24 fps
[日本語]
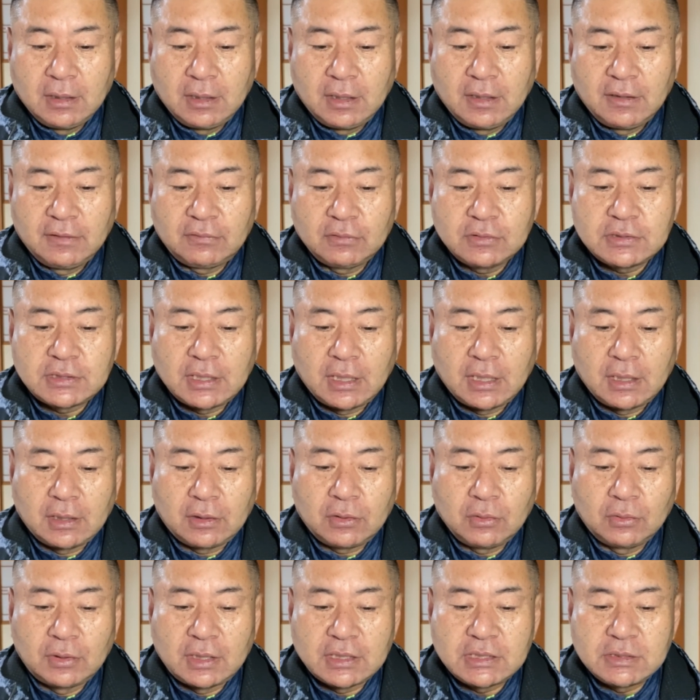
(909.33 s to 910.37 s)
えー、そして、
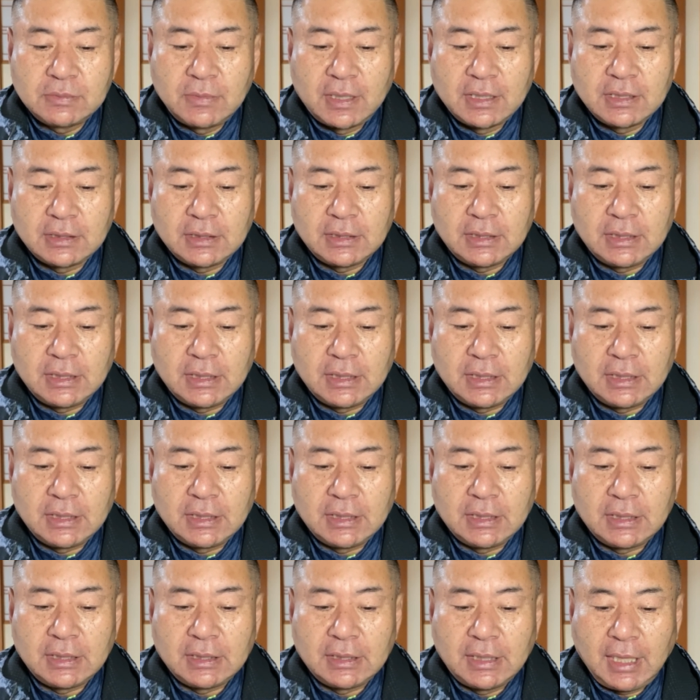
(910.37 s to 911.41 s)
兄弟
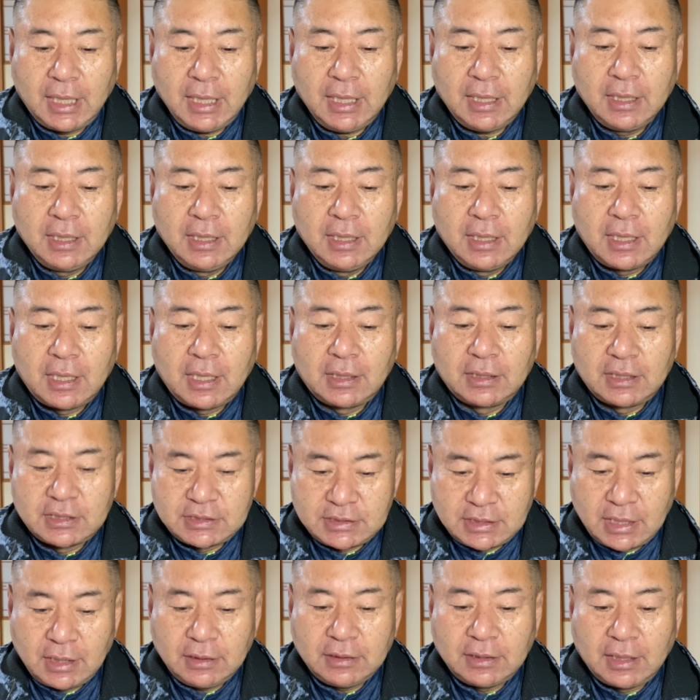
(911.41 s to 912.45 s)
姉妹で話
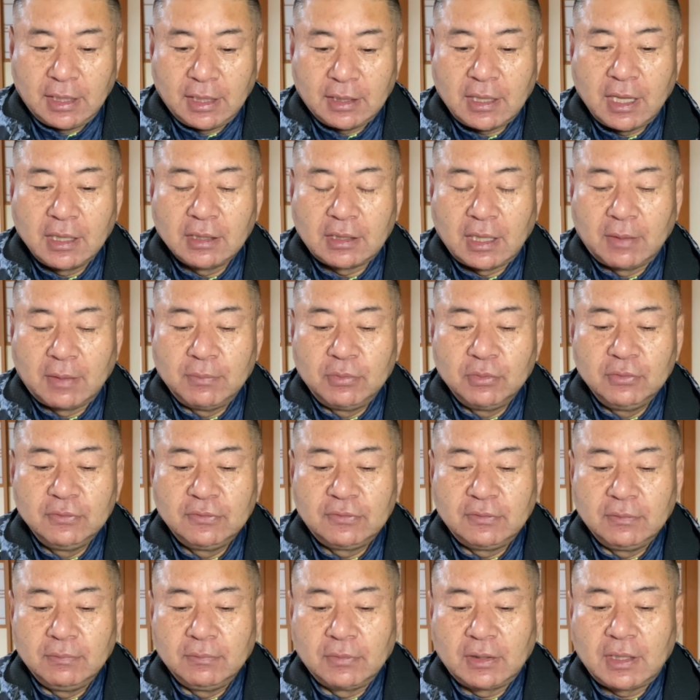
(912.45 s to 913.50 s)
し合って、感化分、
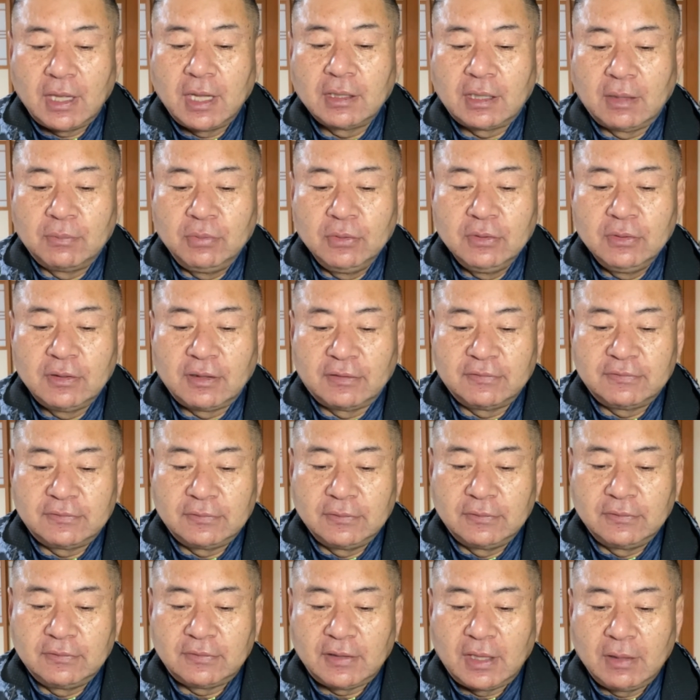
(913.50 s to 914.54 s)
感化分割
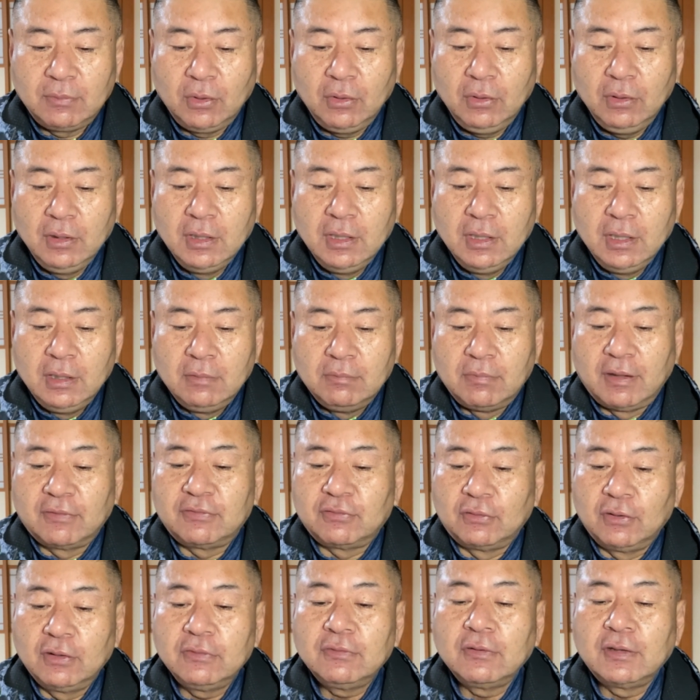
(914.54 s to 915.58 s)
する際も、まあ、
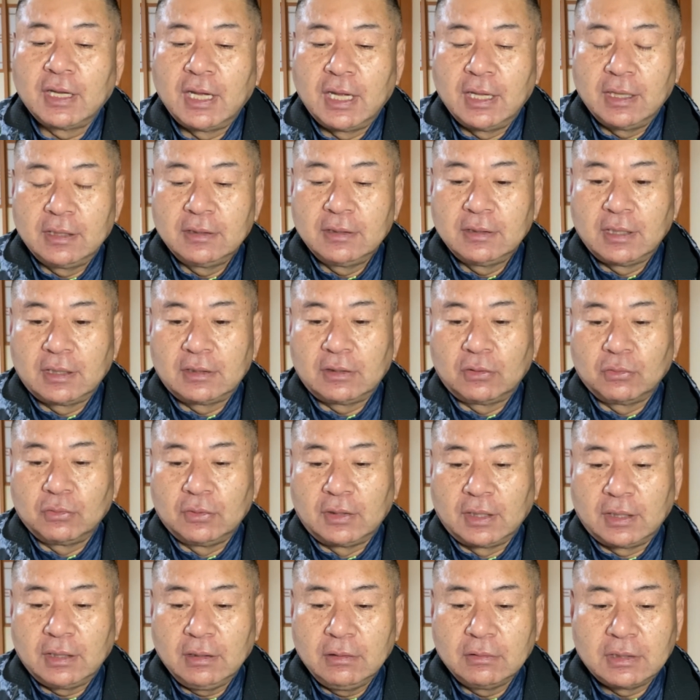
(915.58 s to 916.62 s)
それぞれが納得
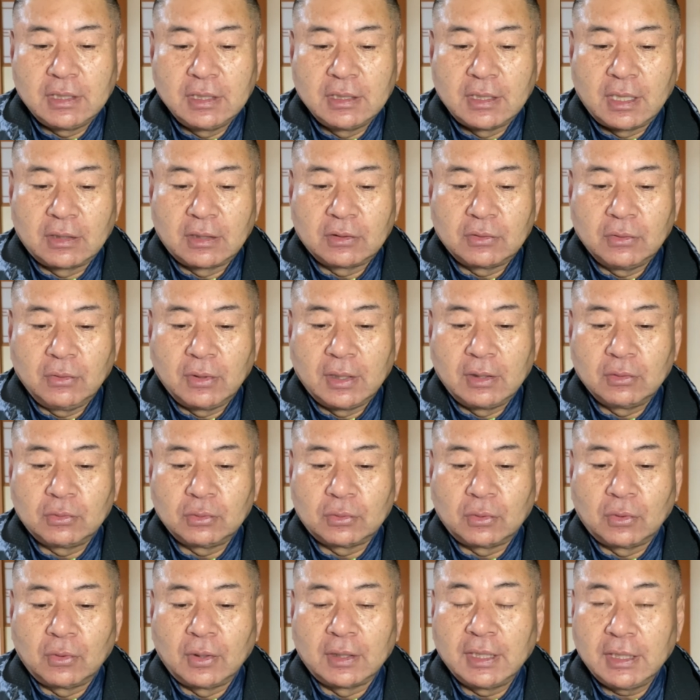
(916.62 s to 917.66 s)
できる金額を得る
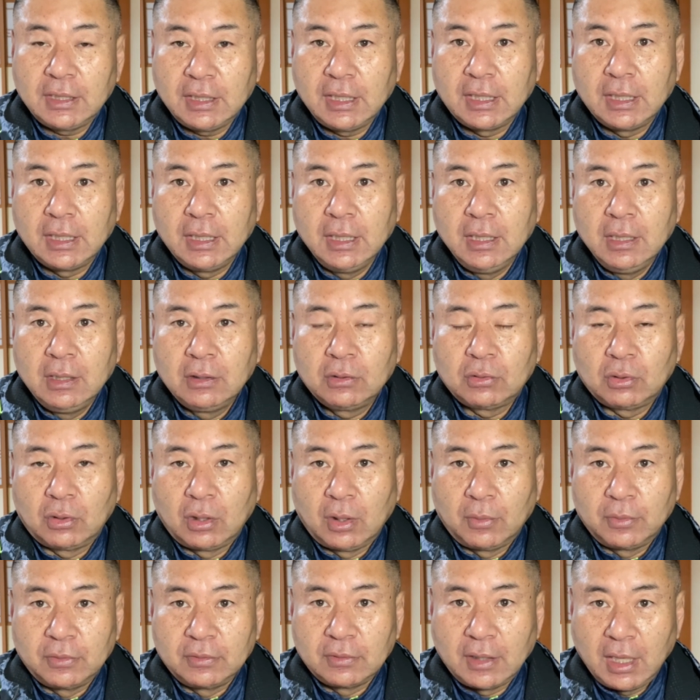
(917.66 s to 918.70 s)
ことができ、
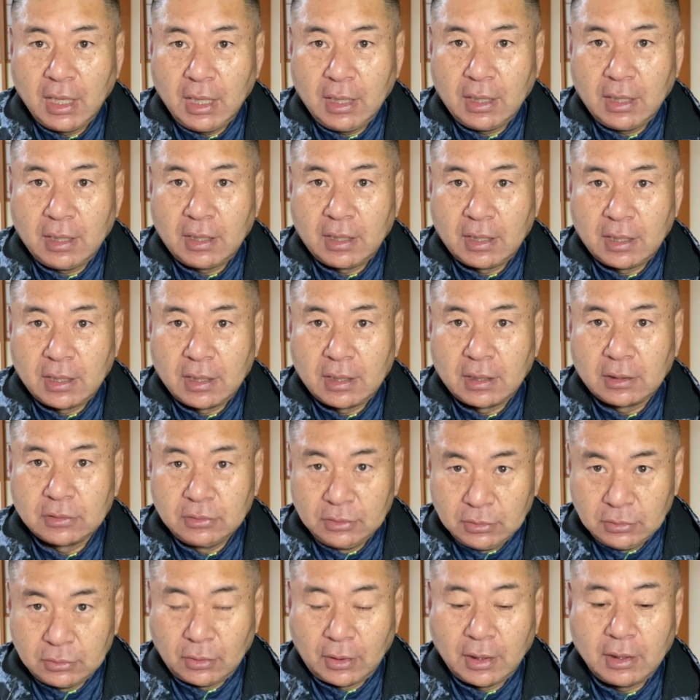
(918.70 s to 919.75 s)
トラブルが
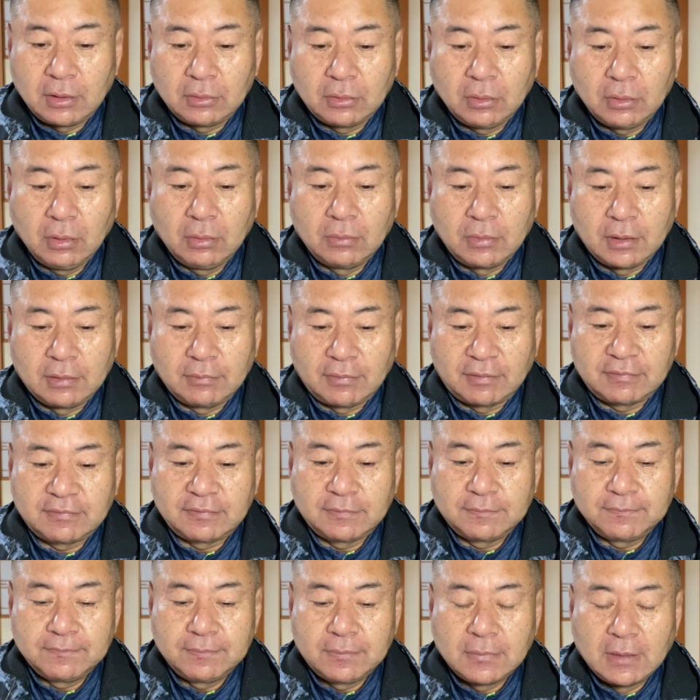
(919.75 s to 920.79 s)
ぐんと減ると思いま
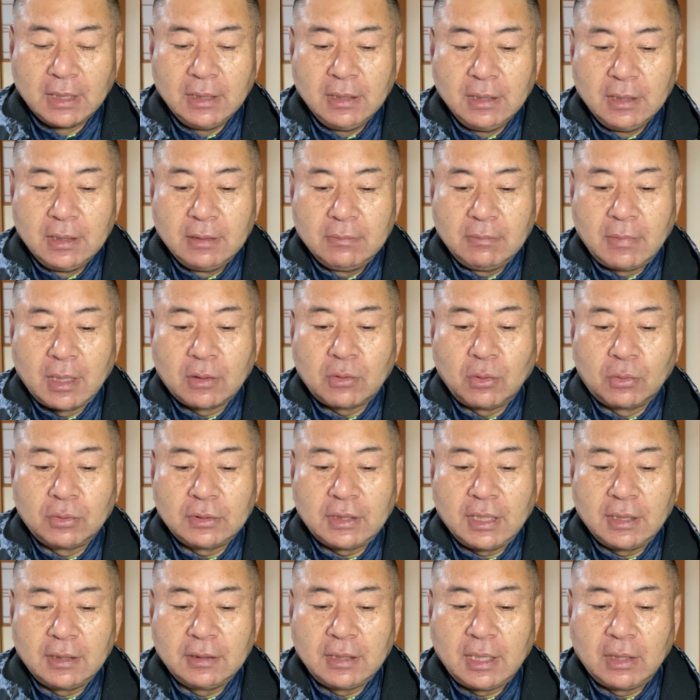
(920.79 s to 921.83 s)
す。まあ、ここ
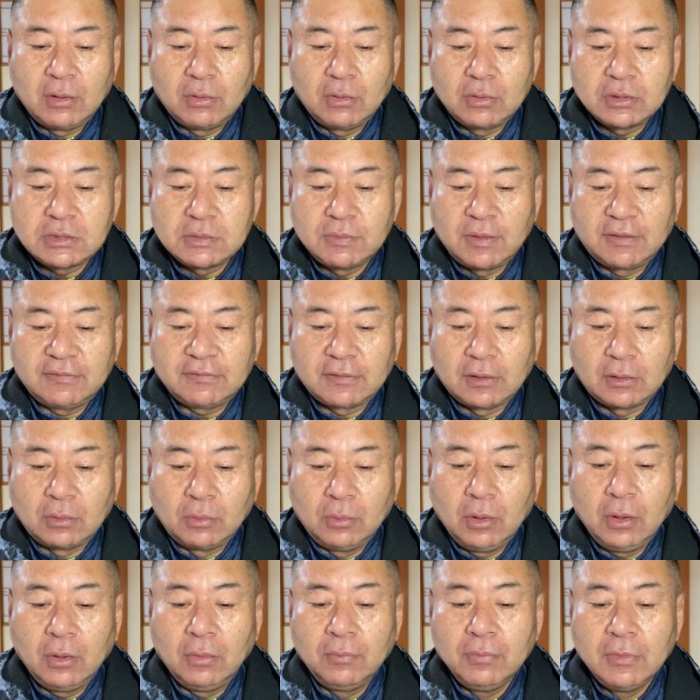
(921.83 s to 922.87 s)
で念を押しますけど
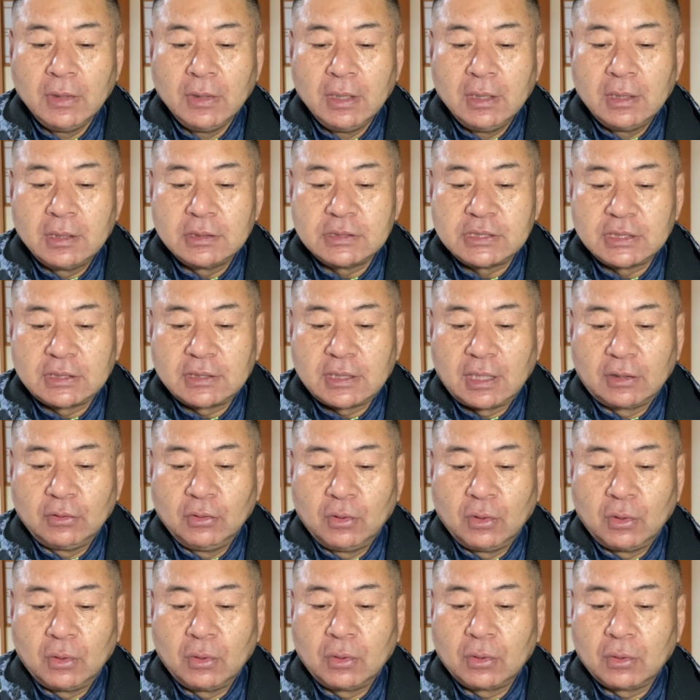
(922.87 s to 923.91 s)
も、実家
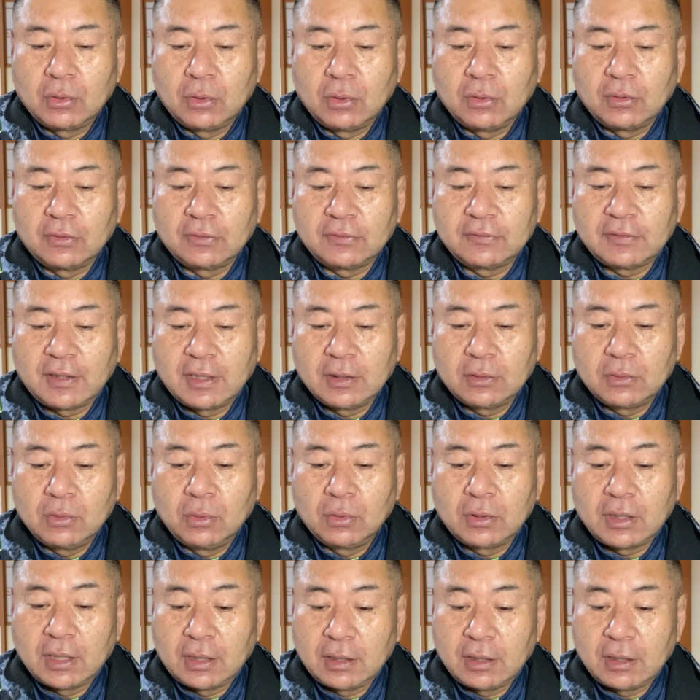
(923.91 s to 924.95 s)
の最
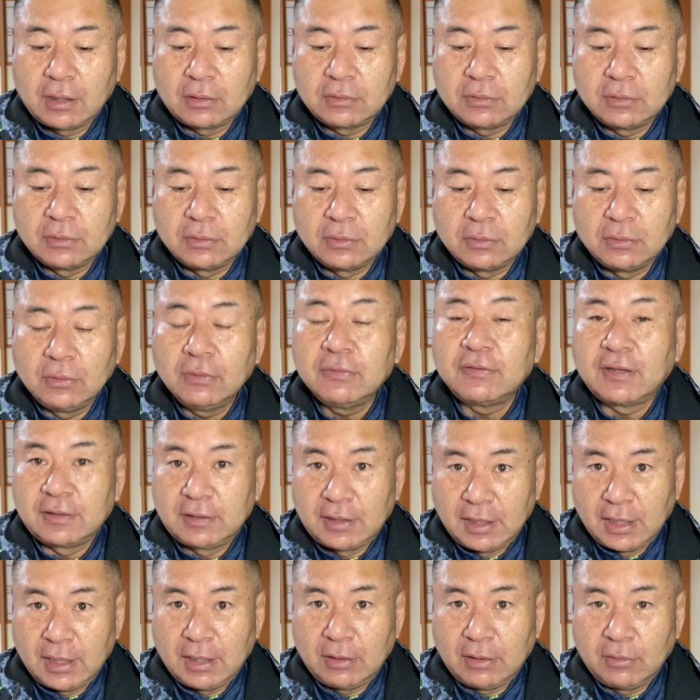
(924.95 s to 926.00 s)
高価格の査
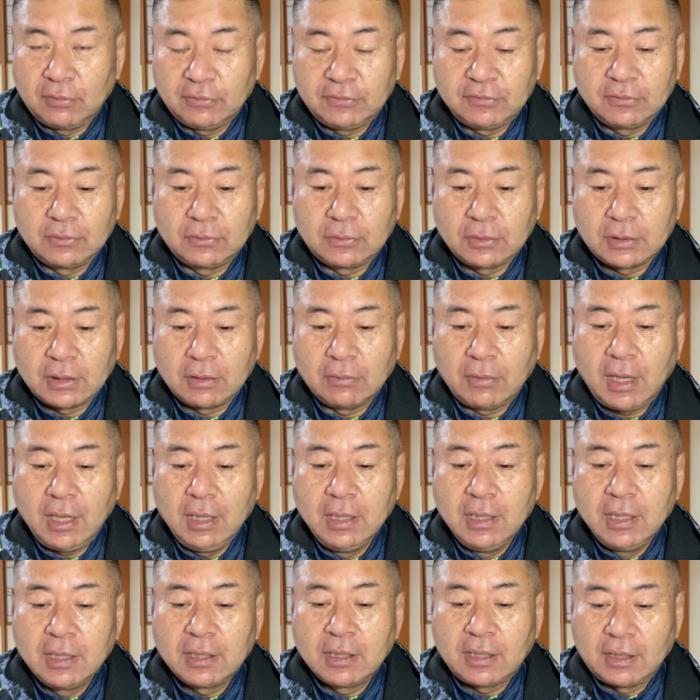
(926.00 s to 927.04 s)
定をするとき
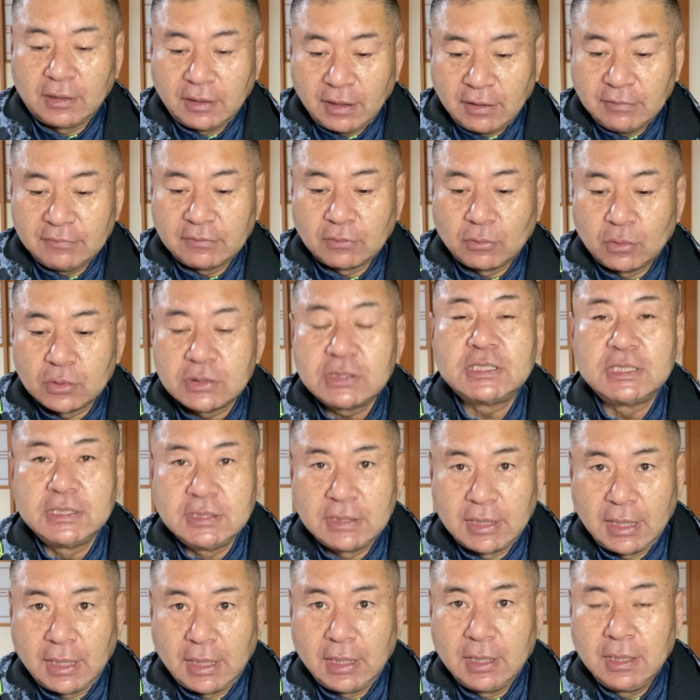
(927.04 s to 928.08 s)
は、必ずご自
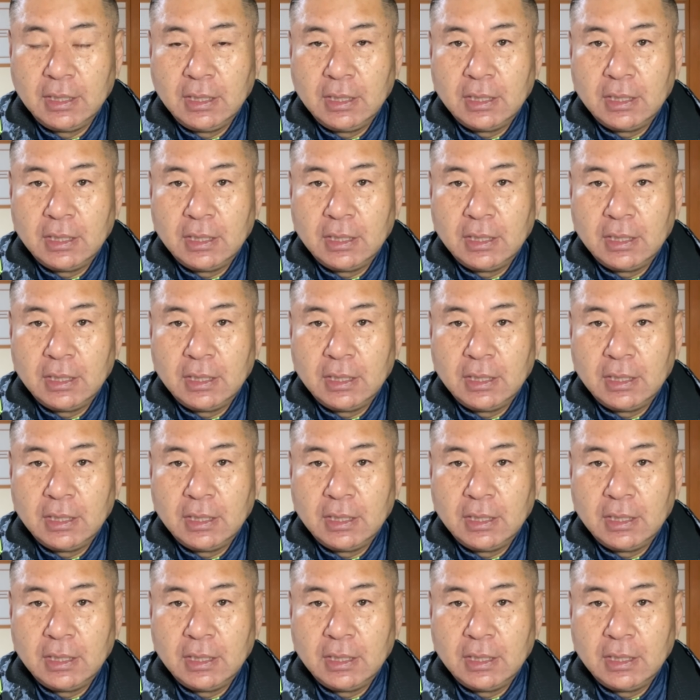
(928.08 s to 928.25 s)
身で